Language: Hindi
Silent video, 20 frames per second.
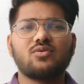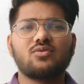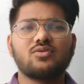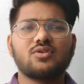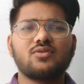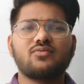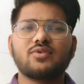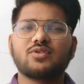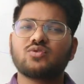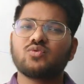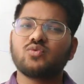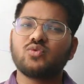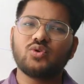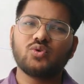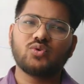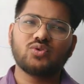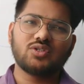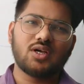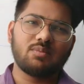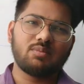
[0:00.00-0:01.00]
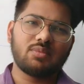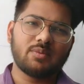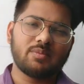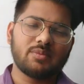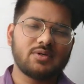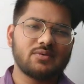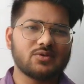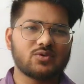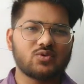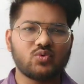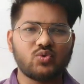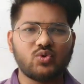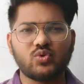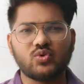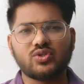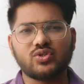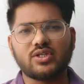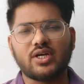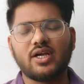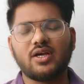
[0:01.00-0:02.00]
उनकी वसूली हो जाए पेमेंट वसूली
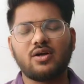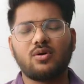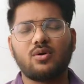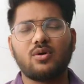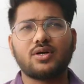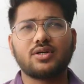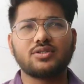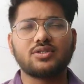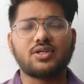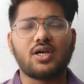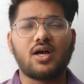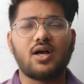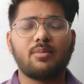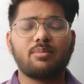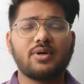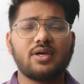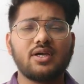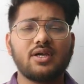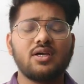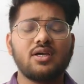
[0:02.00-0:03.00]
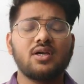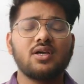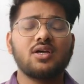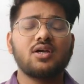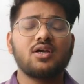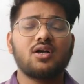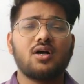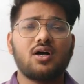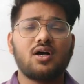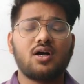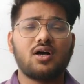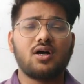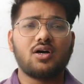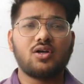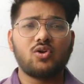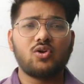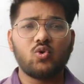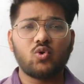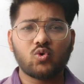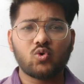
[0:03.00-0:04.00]
हो जाए और यहाँ पे आ,
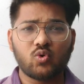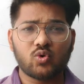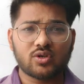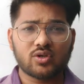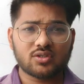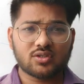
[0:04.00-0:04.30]
लोगों